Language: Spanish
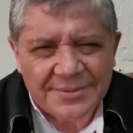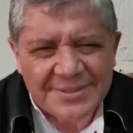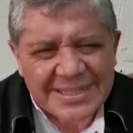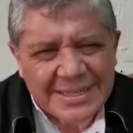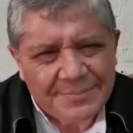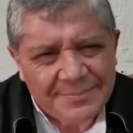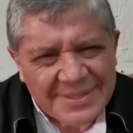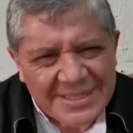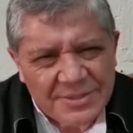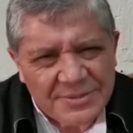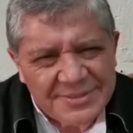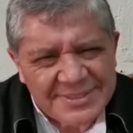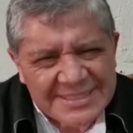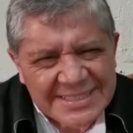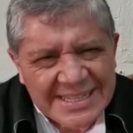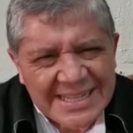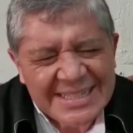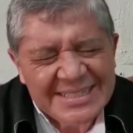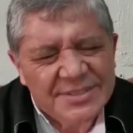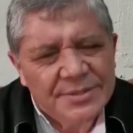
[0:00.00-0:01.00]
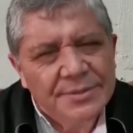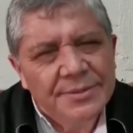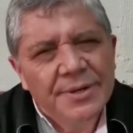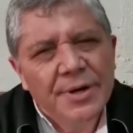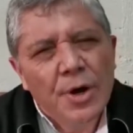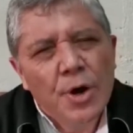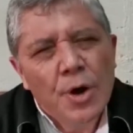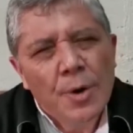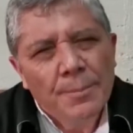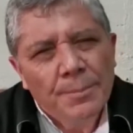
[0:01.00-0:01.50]
corra menos riesgo.
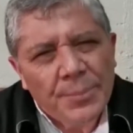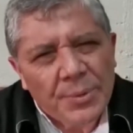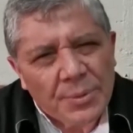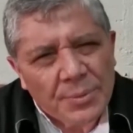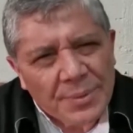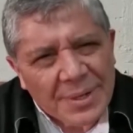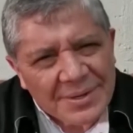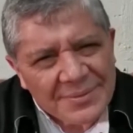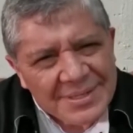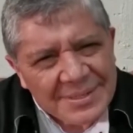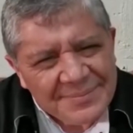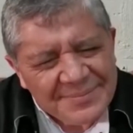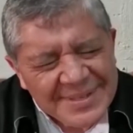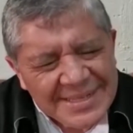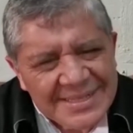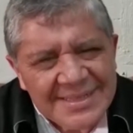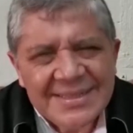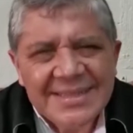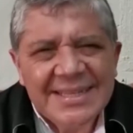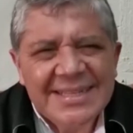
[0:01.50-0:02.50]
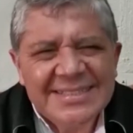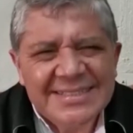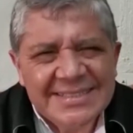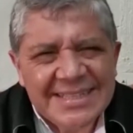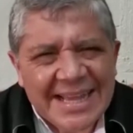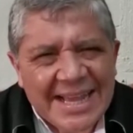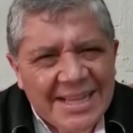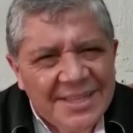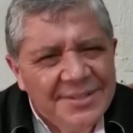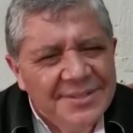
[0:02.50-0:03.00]
Probablemente
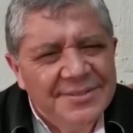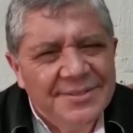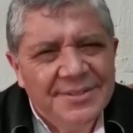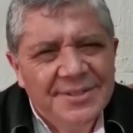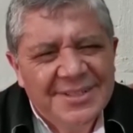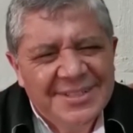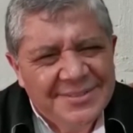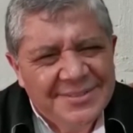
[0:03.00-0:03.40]
este año